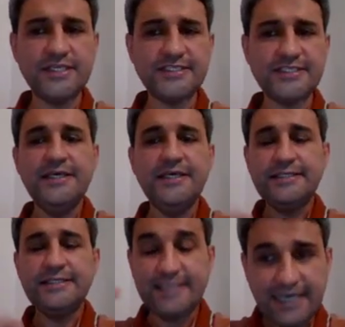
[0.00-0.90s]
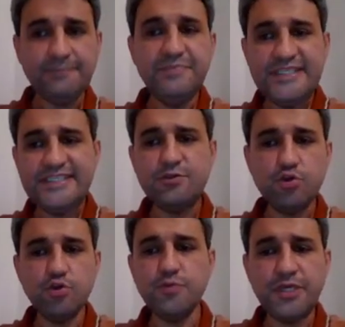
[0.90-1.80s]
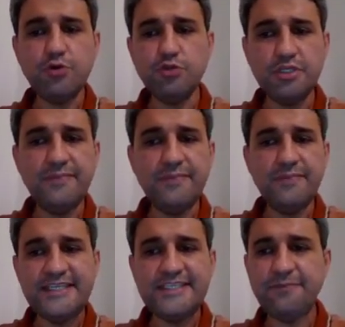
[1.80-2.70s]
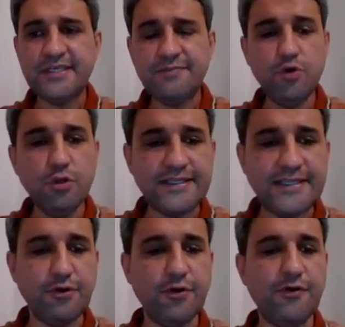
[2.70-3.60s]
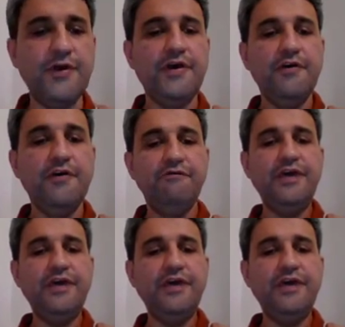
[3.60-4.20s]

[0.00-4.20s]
da bizi çözüme götürebilecek bir takım yollar deniyor. Ve